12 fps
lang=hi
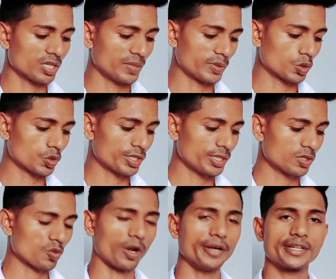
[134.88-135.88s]
नंबर दूसरी
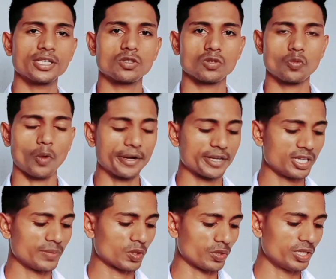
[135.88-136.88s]
क्वालिटी तो क्वालिटी
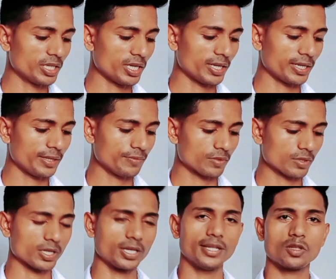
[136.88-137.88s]
नंबर वन दिखा रहा है
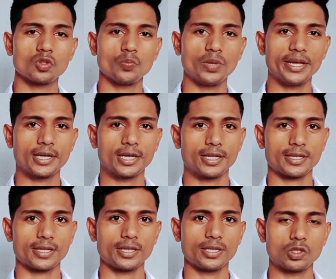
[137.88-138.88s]
कलर तो ब्लैक कलर
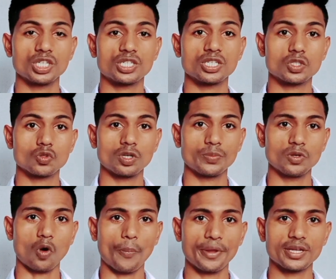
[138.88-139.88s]
का है जस्ट इसको अभी
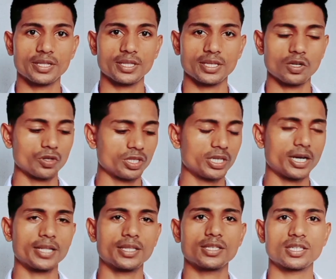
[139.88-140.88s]
ओपन करते हैं और
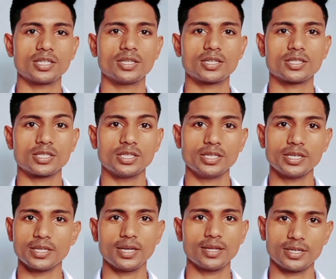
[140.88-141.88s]
दिखाते हैं इसके अंदर सही
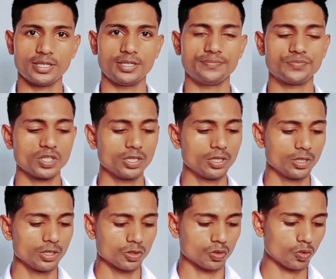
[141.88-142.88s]
है या नहीं
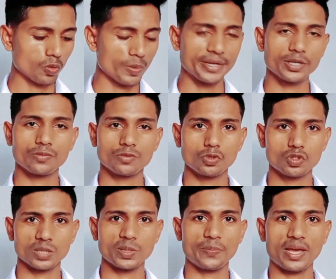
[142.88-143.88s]
तो मैंने कुछ
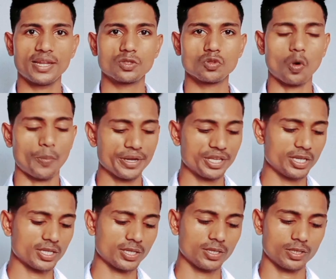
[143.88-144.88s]
समय पहले इसको ओपन
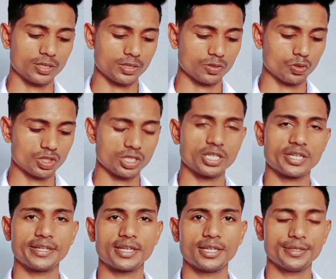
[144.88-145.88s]
किया था खुद से
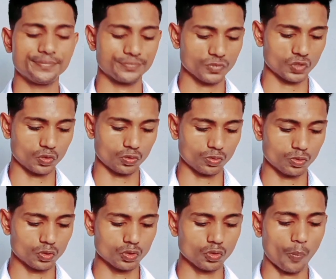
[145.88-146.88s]
देखने के लिए तो
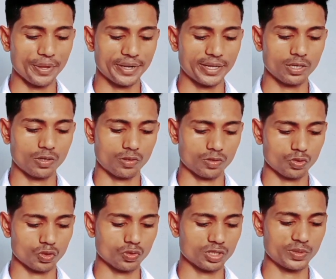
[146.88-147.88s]
कुछ कुछ ओपन है और
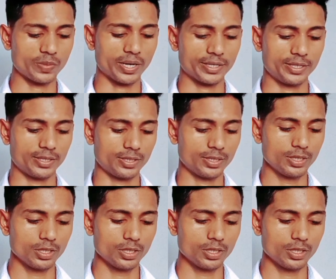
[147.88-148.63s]
कुछ कुछ अभी बाकी है